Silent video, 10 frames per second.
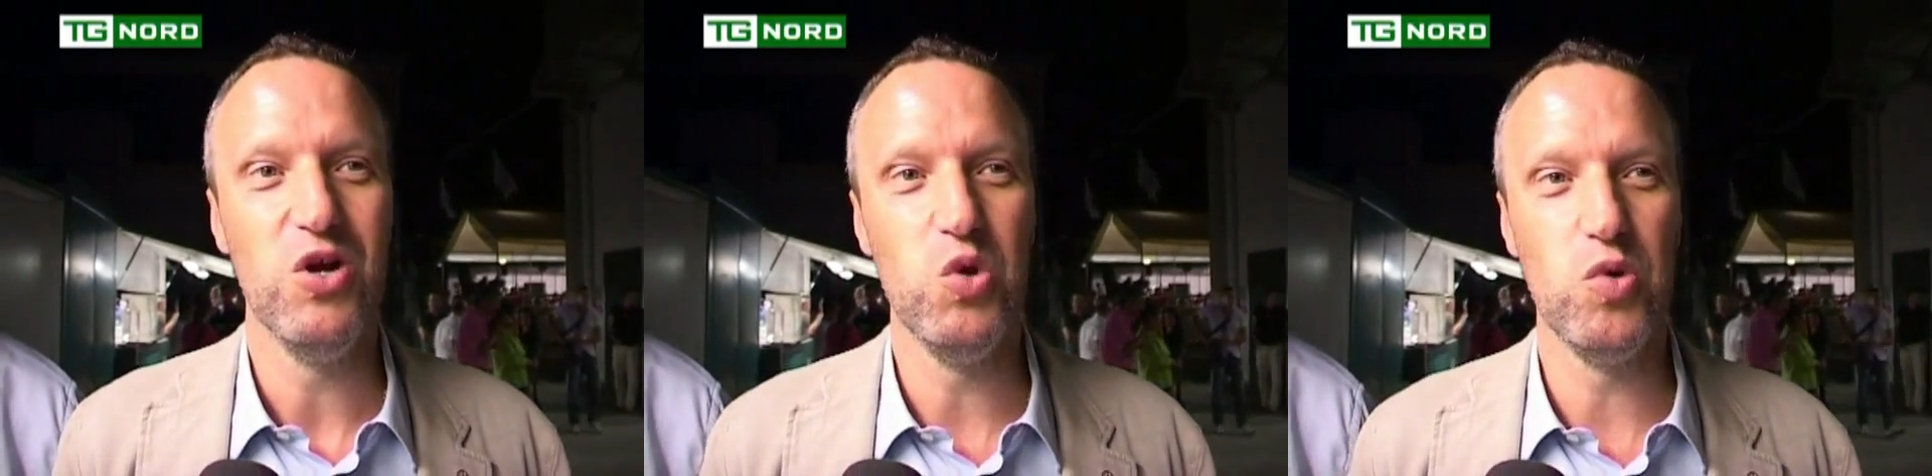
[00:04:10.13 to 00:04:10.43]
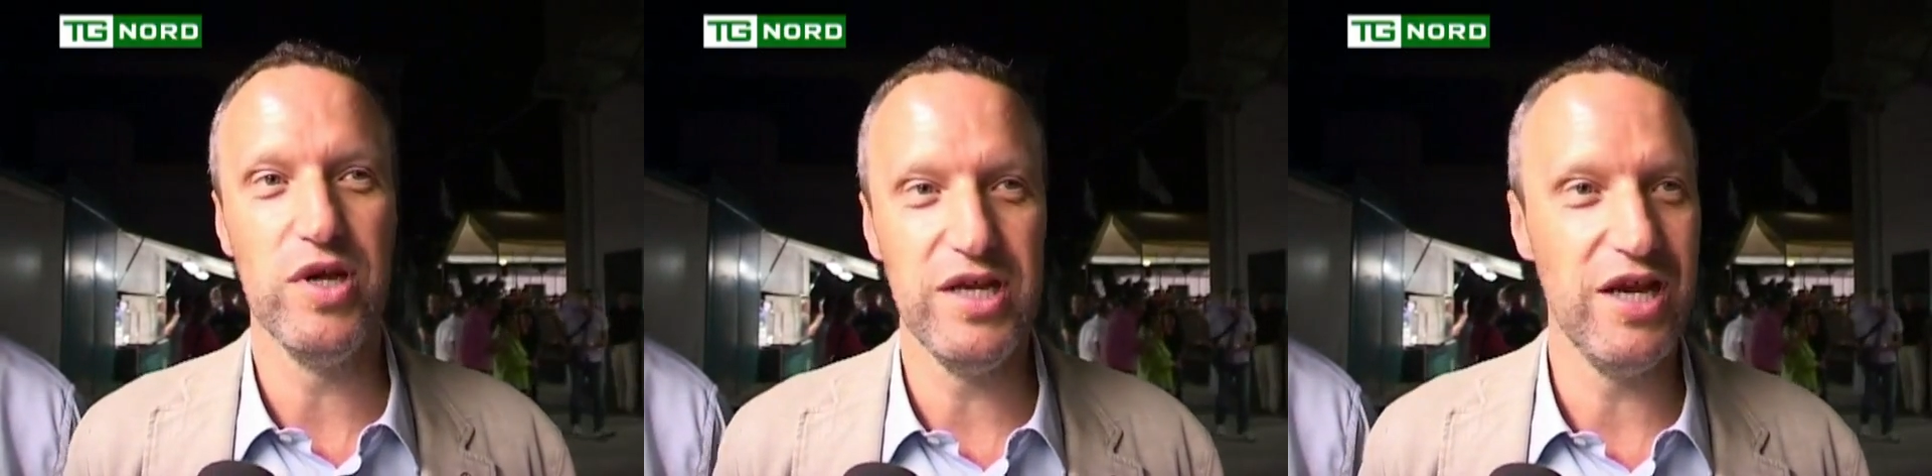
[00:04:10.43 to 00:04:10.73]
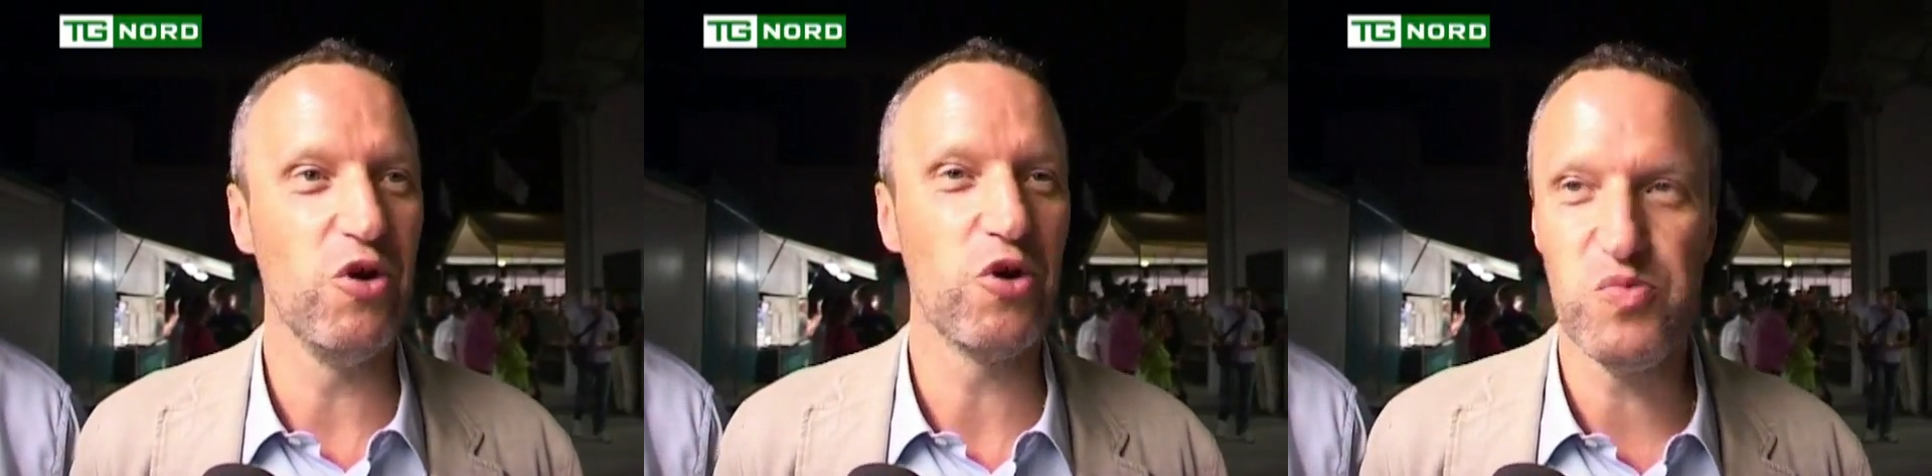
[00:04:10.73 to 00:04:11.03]

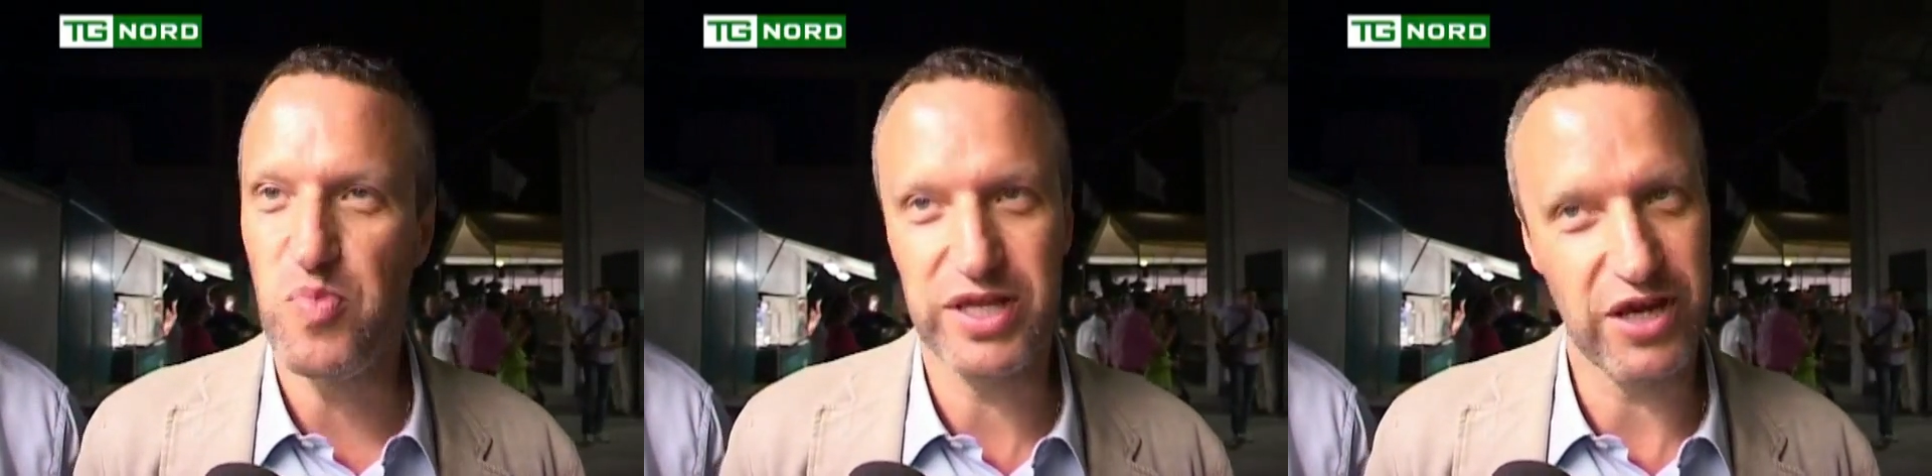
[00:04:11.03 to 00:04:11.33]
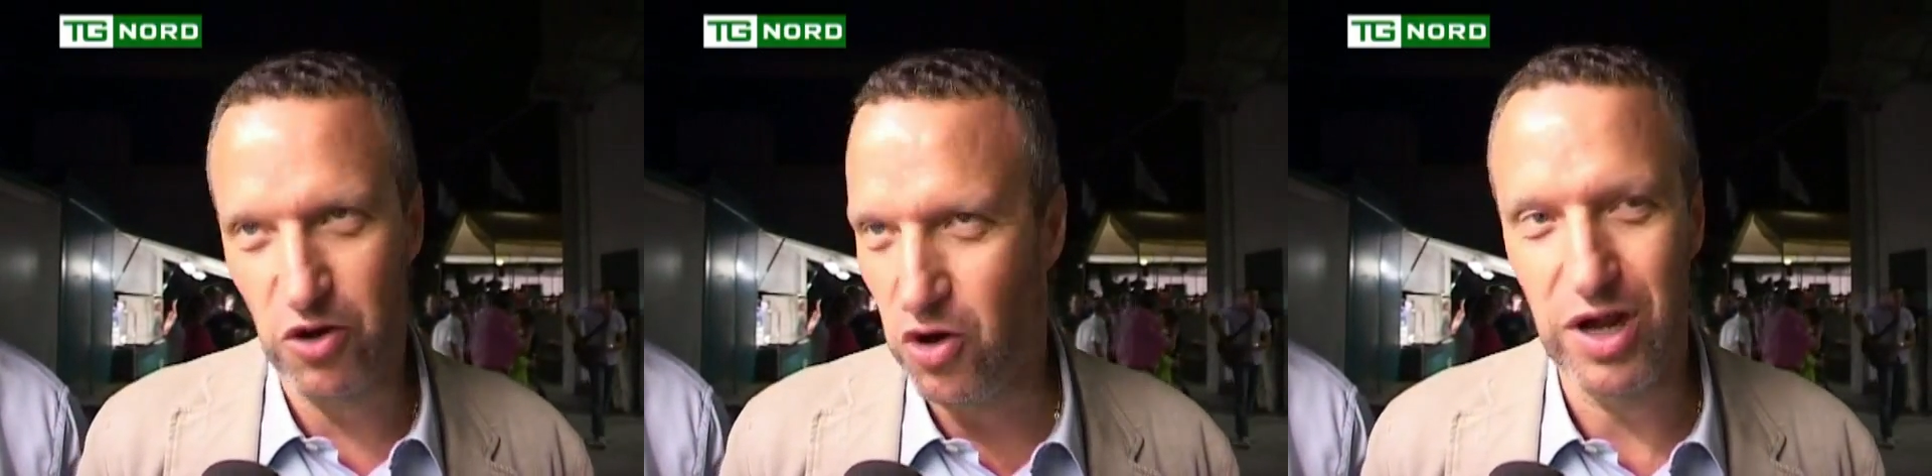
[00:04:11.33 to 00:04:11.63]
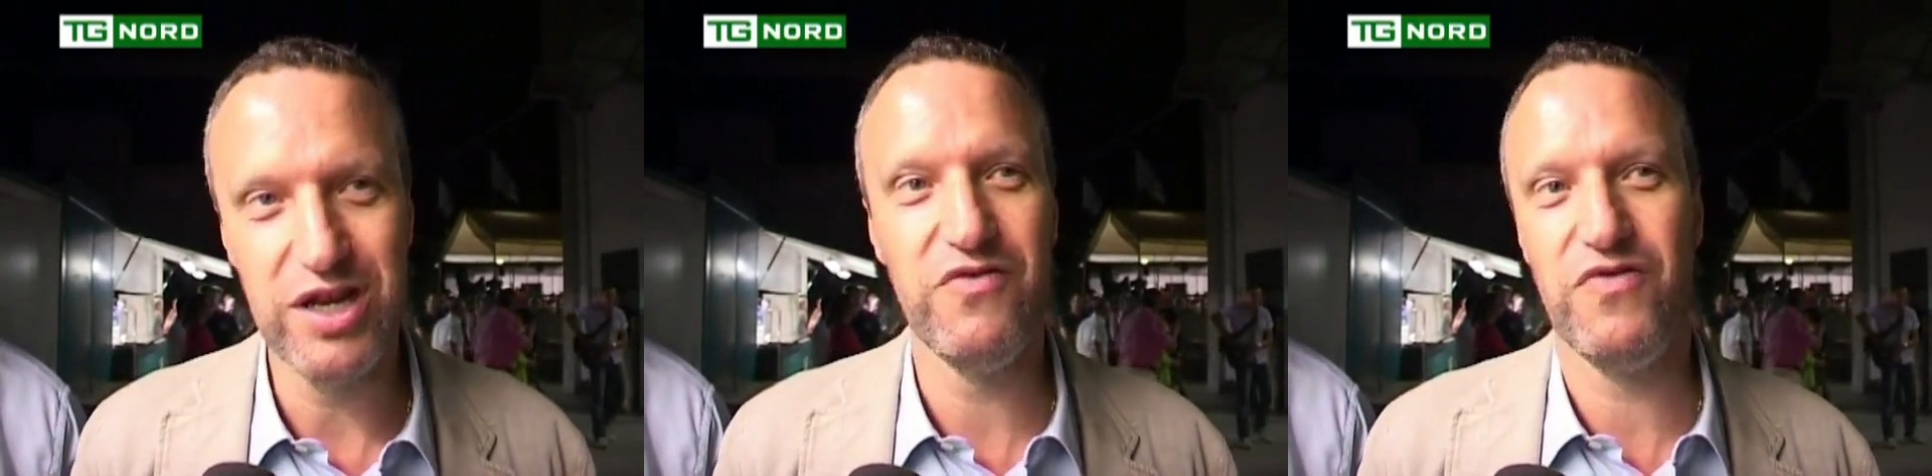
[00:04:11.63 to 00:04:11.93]
lunedì, glielo
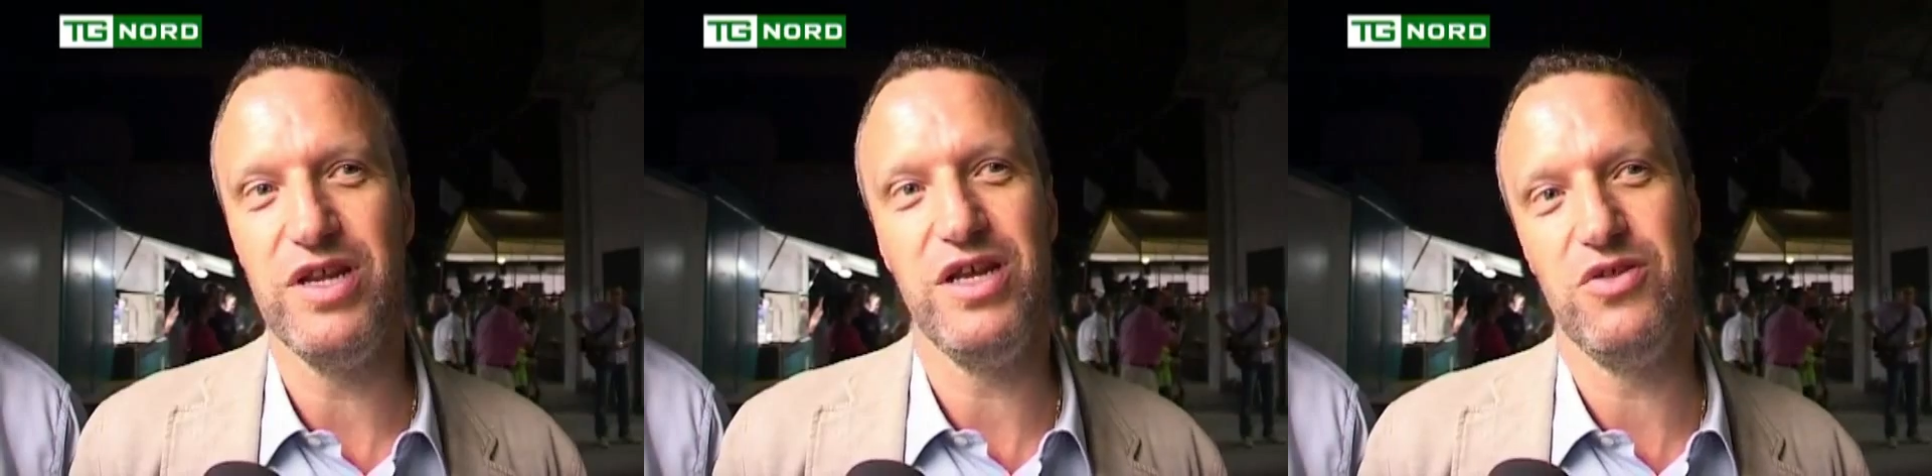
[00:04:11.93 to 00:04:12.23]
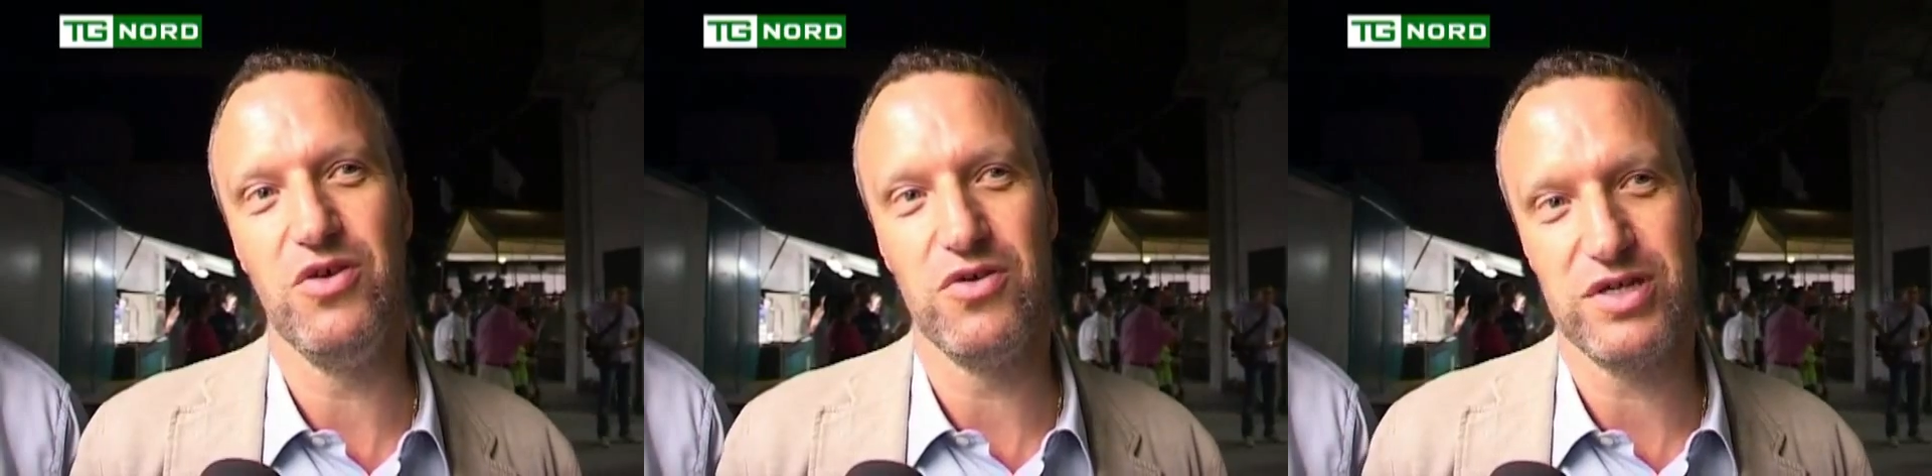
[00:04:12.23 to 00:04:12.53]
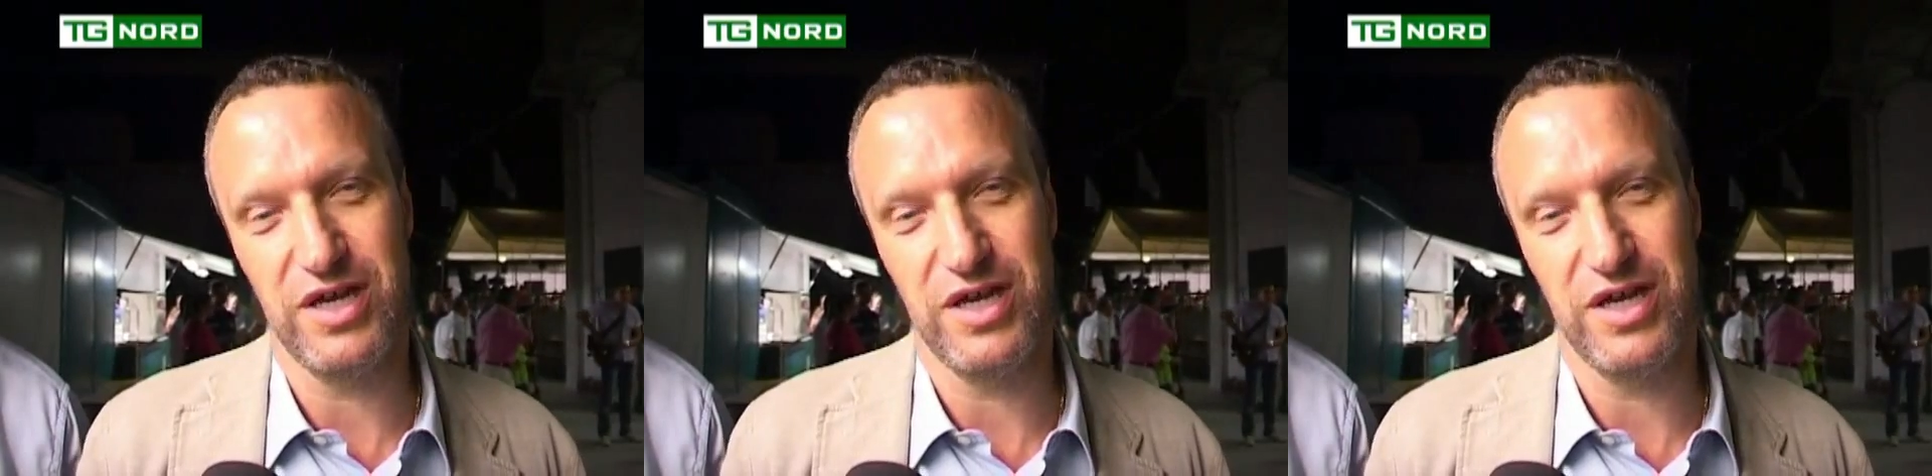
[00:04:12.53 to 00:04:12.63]
ripeterò all'infinito,